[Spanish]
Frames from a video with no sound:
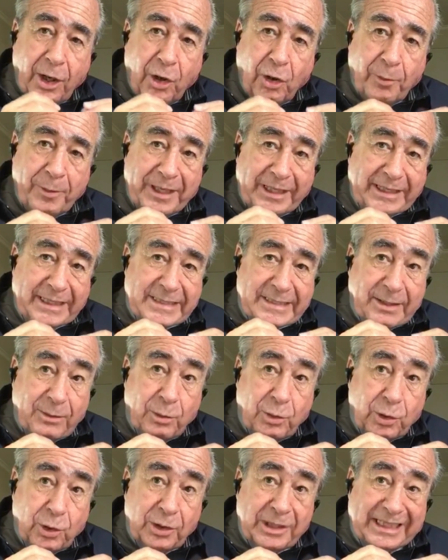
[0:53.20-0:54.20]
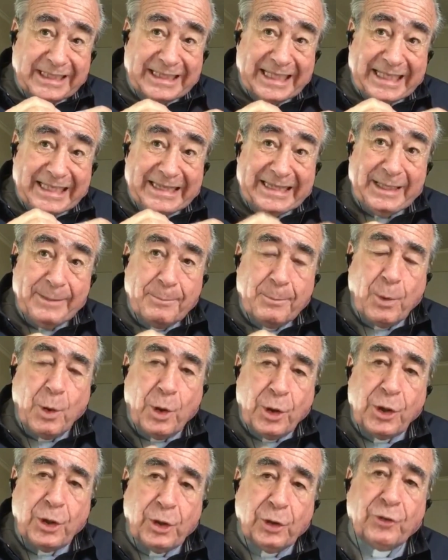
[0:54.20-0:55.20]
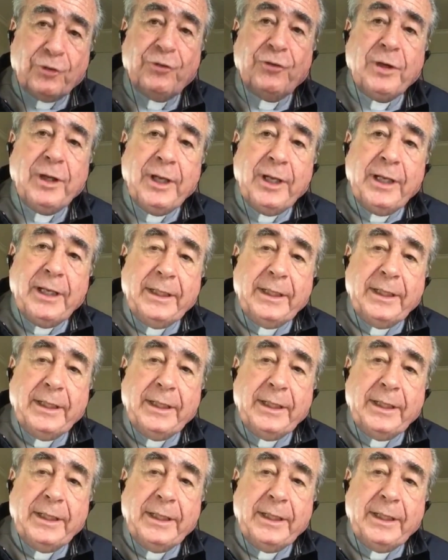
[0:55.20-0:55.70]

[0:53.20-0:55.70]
90 segundos de testimonios